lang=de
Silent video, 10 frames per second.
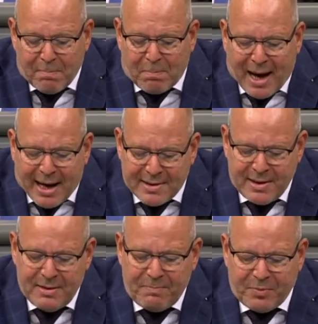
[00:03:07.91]

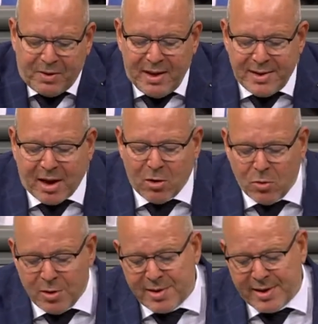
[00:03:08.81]
Patin dieser
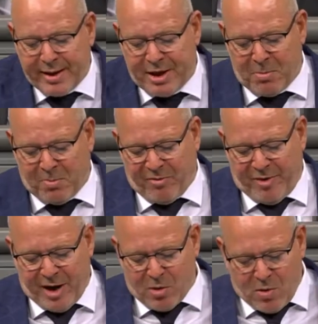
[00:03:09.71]
unsäglichen
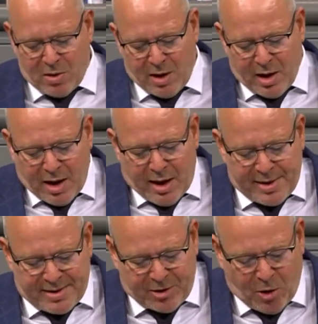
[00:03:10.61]
Bewegung
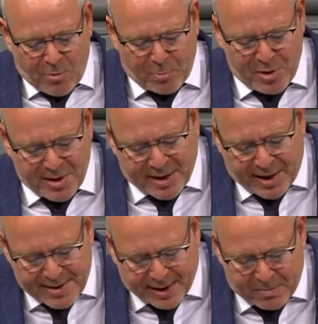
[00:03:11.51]
ist die noch
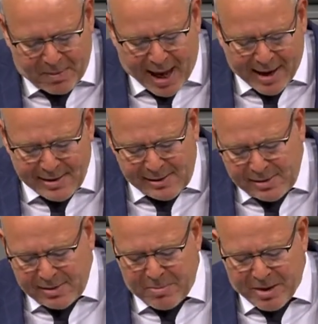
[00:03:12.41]
Bundeskanzlerin
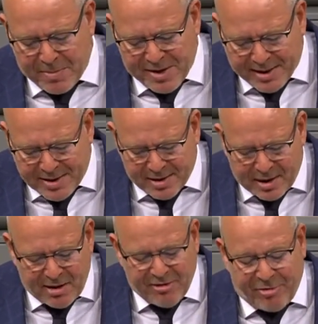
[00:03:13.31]
Merkel, die mit dem Satz
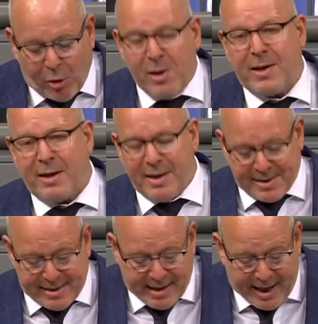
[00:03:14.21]
Volk
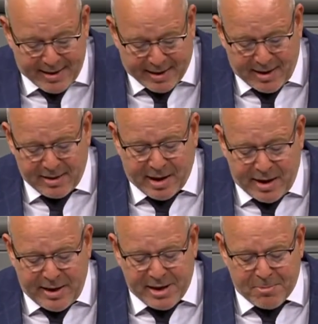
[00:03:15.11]
ist jeder, der in
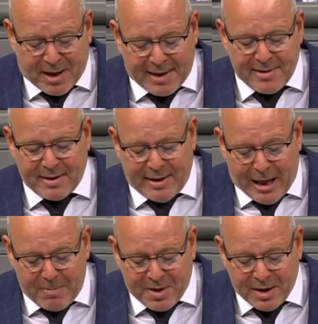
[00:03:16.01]
diesem Land
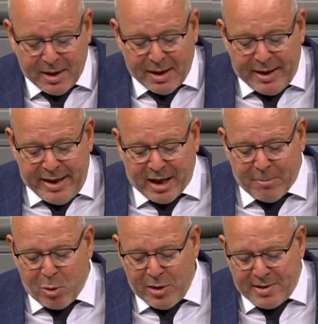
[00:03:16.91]
lebt, ihre
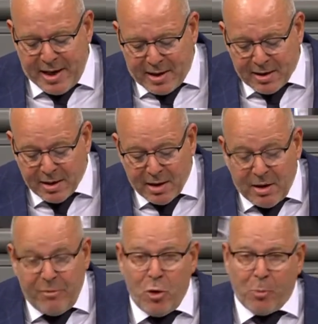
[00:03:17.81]
Politik,
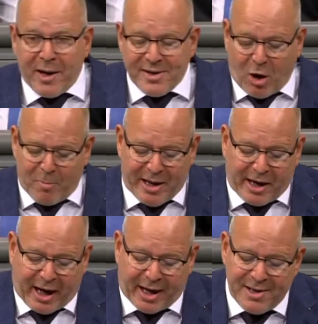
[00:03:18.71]
wie übrigens auch bei der
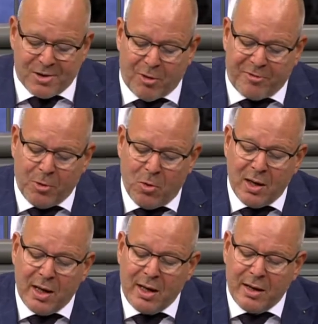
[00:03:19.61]
Grenzöffnung,
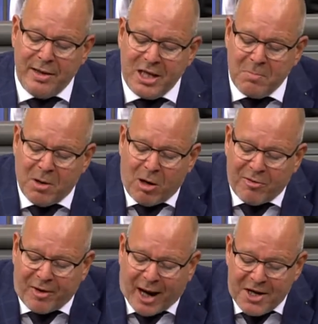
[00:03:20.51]
nicht mehr
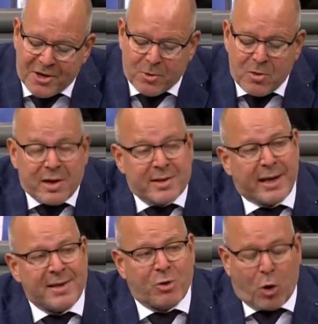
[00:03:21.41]
auf Recht und
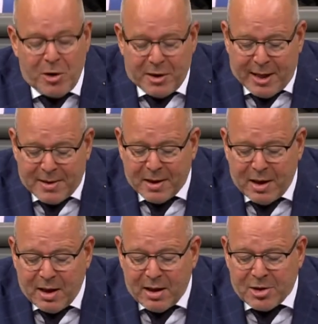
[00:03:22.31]
Gesetz gründet,
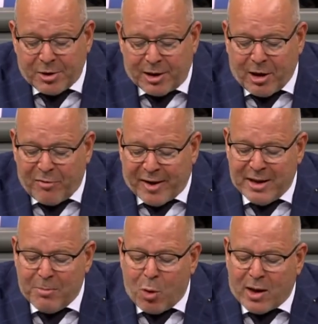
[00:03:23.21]
sondern auf
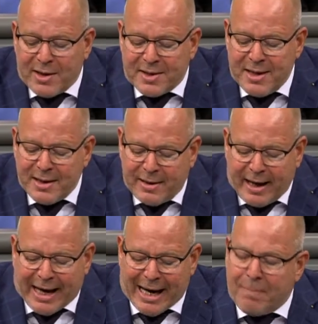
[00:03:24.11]
eine moralisierende
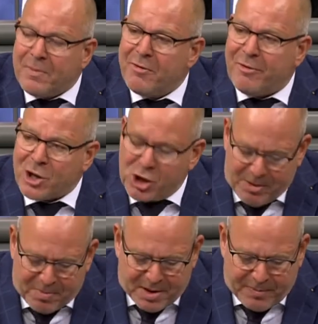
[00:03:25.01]
Ebene
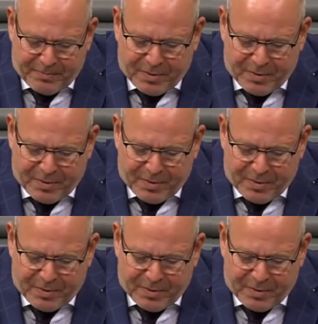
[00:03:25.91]
verschiebt.